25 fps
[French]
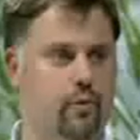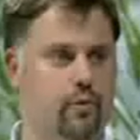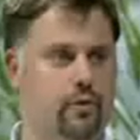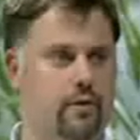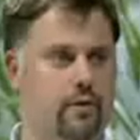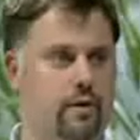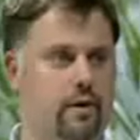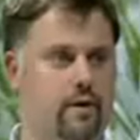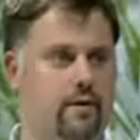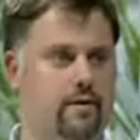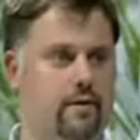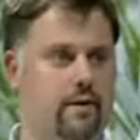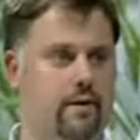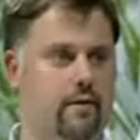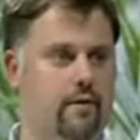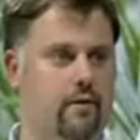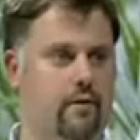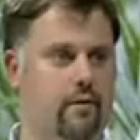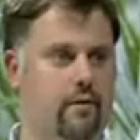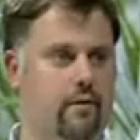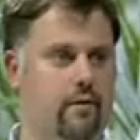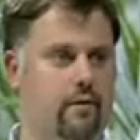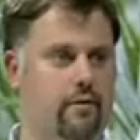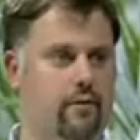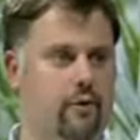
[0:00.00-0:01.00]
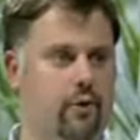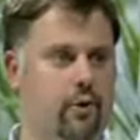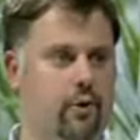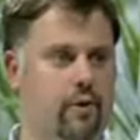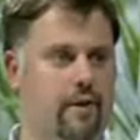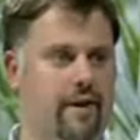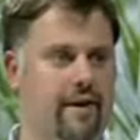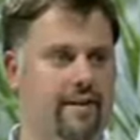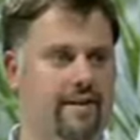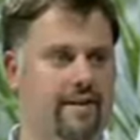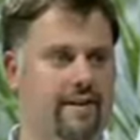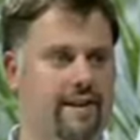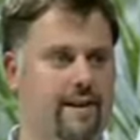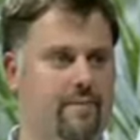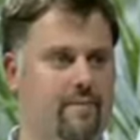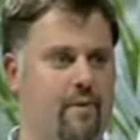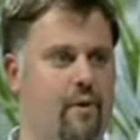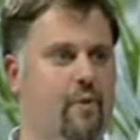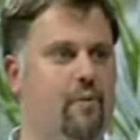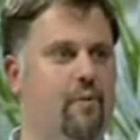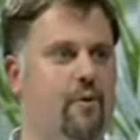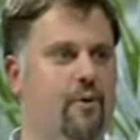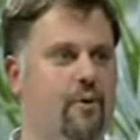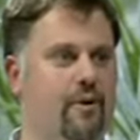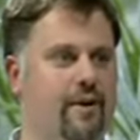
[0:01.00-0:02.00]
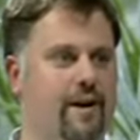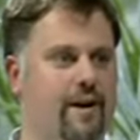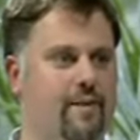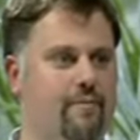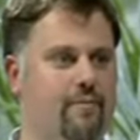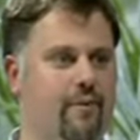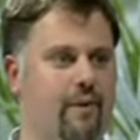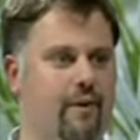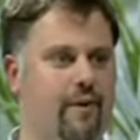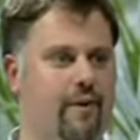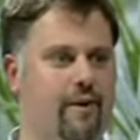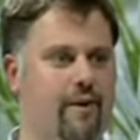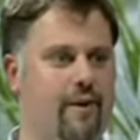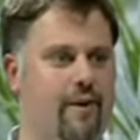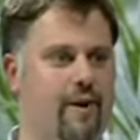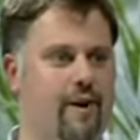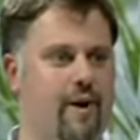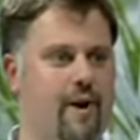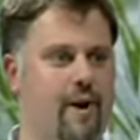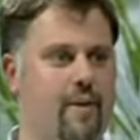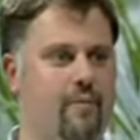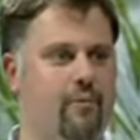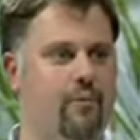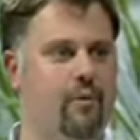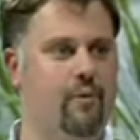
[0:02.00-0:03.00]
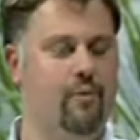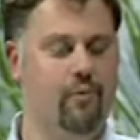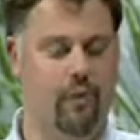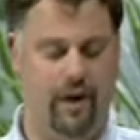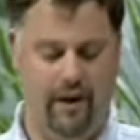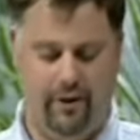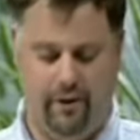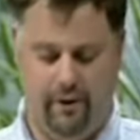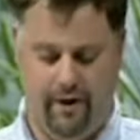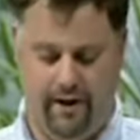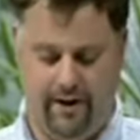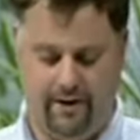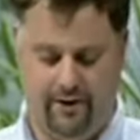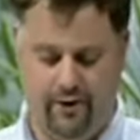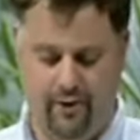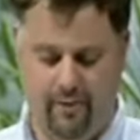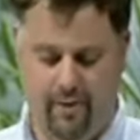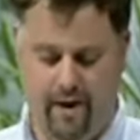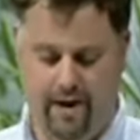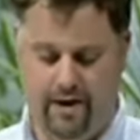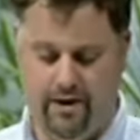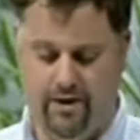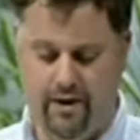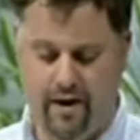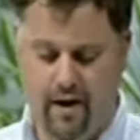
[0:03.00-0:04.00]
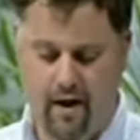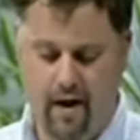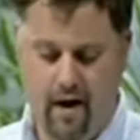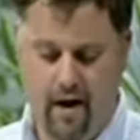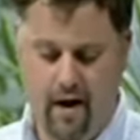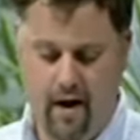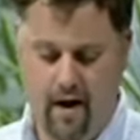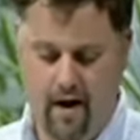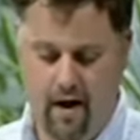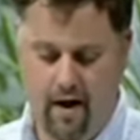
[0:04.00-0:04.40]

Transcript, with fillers: petit c'est que le Deconac n'était pas homologué pour, pour, accueillir ce match.